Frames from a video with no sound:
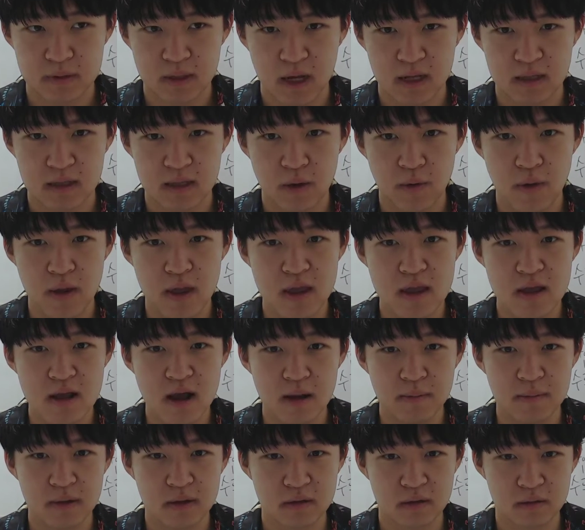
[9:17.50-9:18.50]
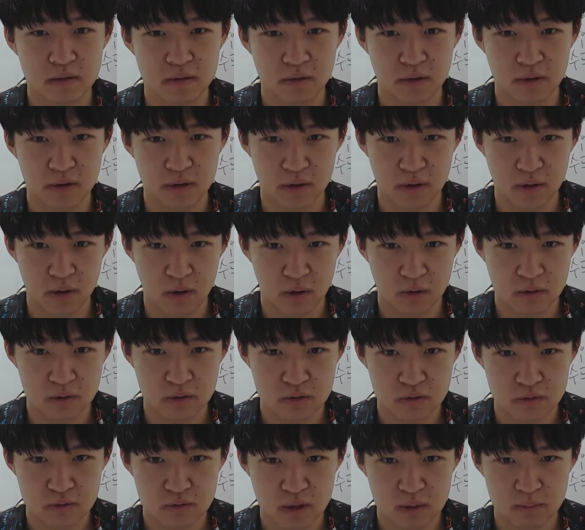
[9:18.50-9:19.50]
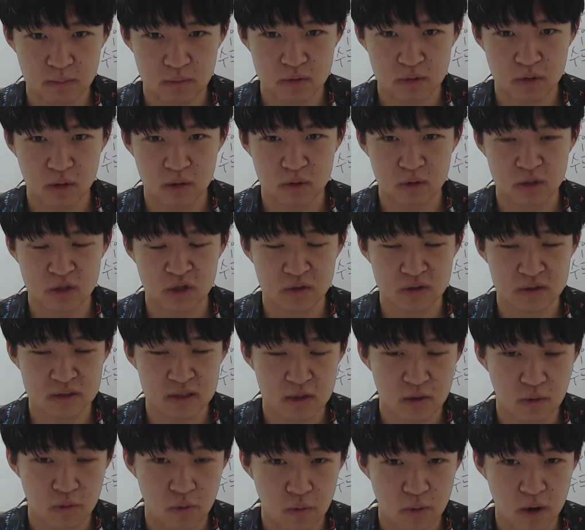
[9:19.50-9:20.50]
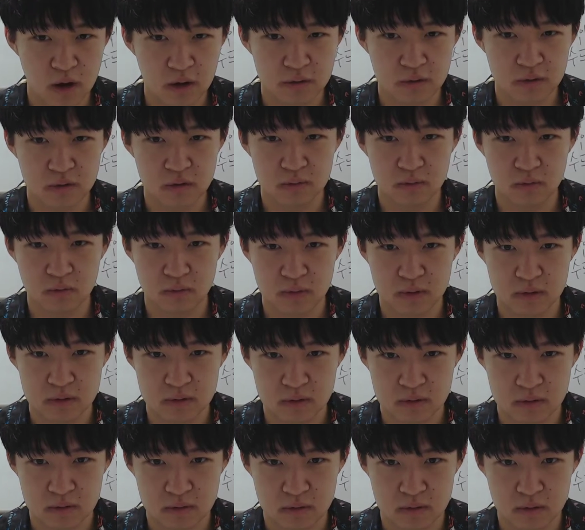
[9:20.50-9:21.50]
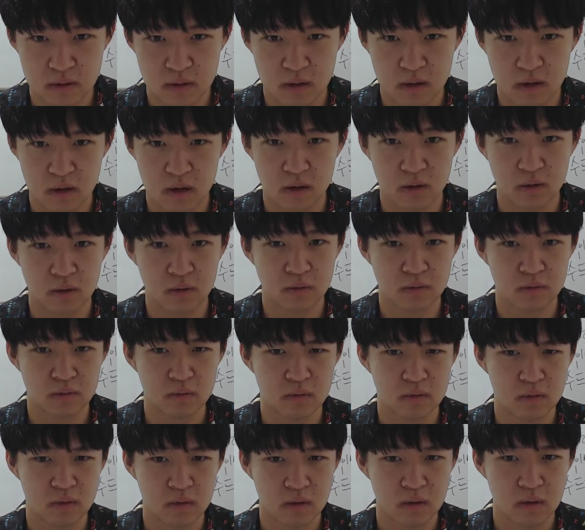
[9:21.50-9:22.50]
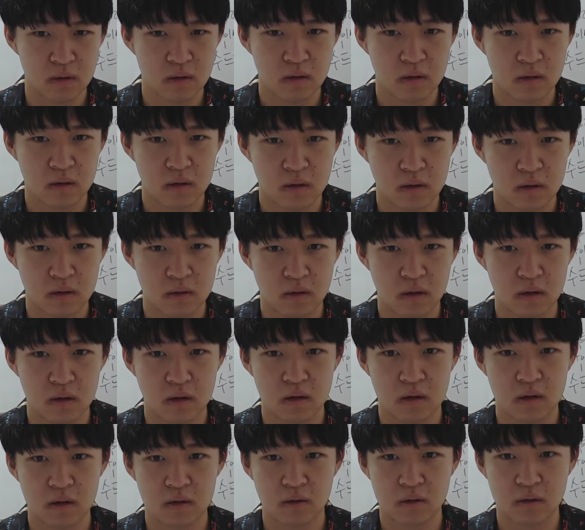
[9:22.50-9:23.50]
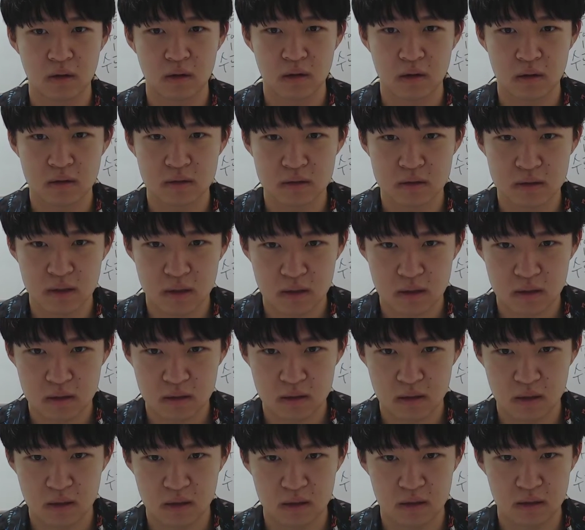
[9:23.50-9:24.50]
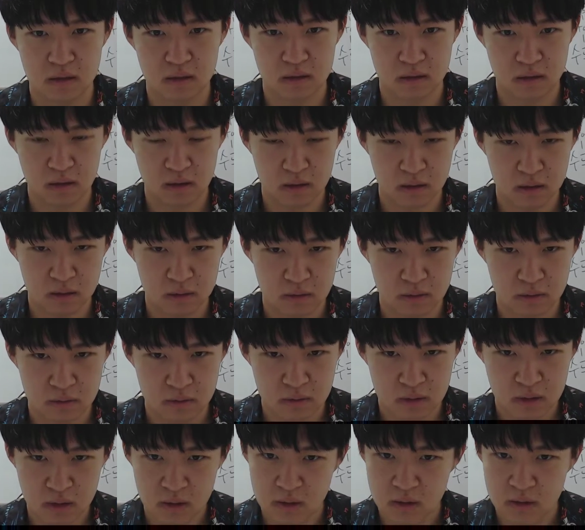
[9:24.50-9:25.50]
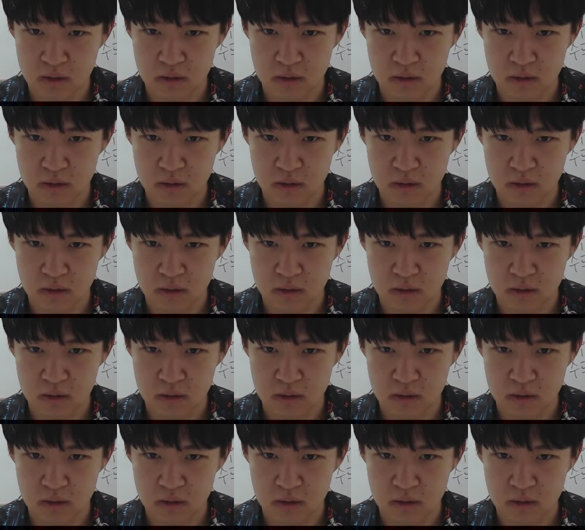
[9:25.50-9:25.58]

한테 회의감이 든 거예요. 어느 순간부터 전쟁 고아들을 보면서 아우 내가 이렇게까지 살았나 내가 이런